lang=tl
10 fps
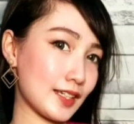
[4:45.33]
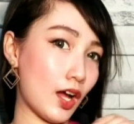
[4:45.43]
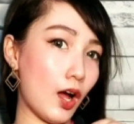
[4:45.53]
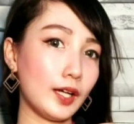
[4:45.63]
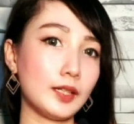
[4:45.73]

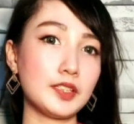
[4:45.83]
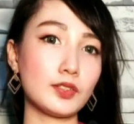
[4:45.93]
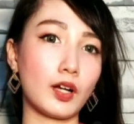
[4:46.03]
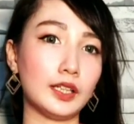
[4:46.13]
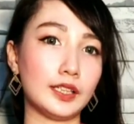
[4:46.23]
Okay naman
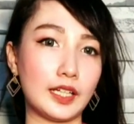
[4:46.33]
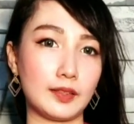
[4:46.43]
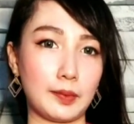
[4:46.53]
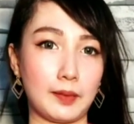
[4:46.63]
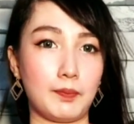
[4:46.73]
yung color niya, di
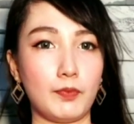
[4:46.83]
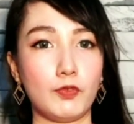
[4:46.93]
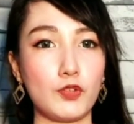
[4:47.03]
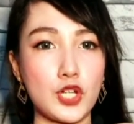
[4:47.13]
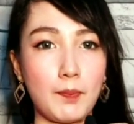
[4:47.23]
ba?
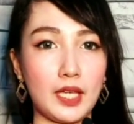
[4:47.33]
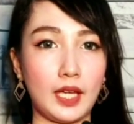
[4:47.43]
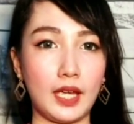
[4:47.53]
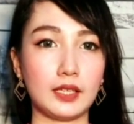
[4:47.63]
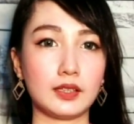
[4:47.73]
Fuchsia pink
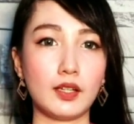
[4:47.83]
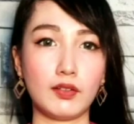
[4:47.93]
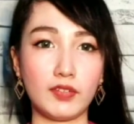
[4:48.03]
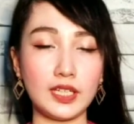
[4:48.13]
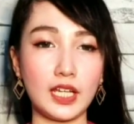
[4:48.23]
and
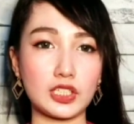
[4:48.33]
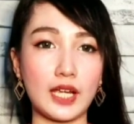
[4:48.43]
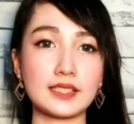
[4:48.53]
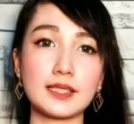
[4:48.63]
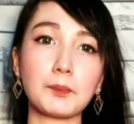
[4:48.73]
v-neck siya
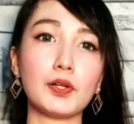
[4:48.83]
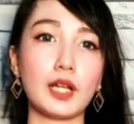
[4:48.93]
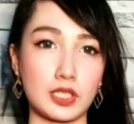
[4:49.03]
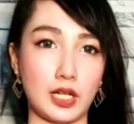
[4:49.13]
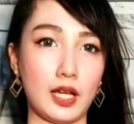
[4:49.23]
and simple
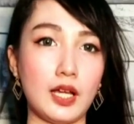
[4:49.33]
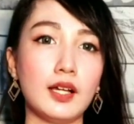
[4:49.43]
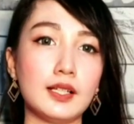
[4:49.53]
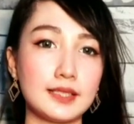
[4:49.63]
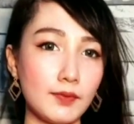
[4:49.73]
lang siya.
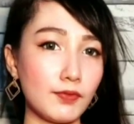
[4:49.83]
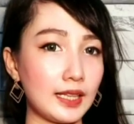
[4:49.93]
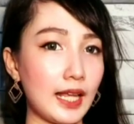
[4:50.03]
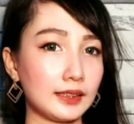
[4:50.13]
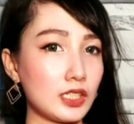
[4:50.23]
Slim
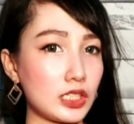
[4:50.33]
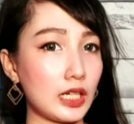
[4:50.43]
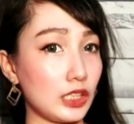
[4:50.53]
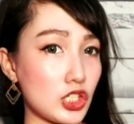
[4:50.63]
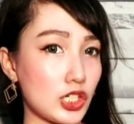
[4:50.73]
fit lang din siya na
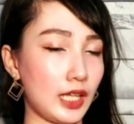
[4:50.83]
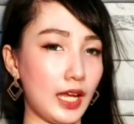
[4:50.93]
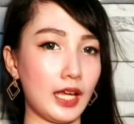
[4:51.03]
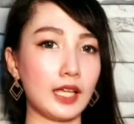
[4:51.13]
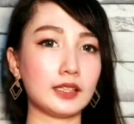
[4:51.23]
t-shirt
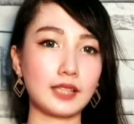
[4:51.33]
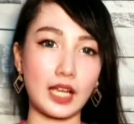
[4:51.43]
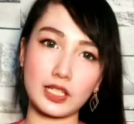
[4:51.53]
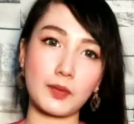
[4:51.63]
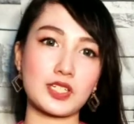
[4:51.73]
and
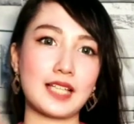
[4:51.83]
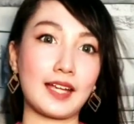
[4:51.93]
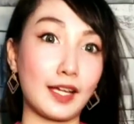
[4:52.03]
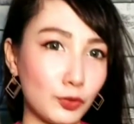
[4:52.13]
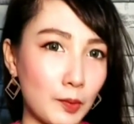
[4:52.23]
kasya naman siya sa
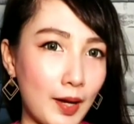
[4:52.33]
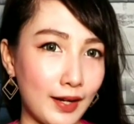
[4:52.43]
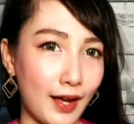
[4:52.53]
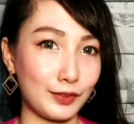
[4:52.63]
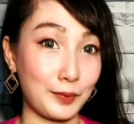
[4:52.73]
akin kahit tumaba
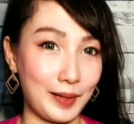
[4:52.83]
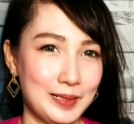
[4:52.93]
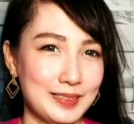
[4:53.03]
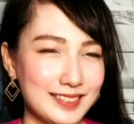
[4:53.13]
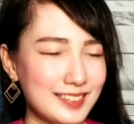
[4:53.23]
na ako, di ba?
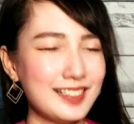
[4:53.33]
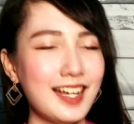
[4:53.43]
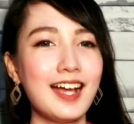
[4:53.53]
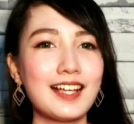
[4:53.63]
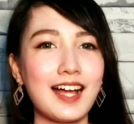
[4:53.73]

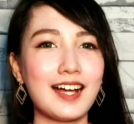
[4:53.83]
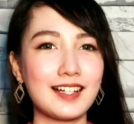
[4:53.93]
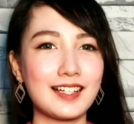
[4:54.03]
uh,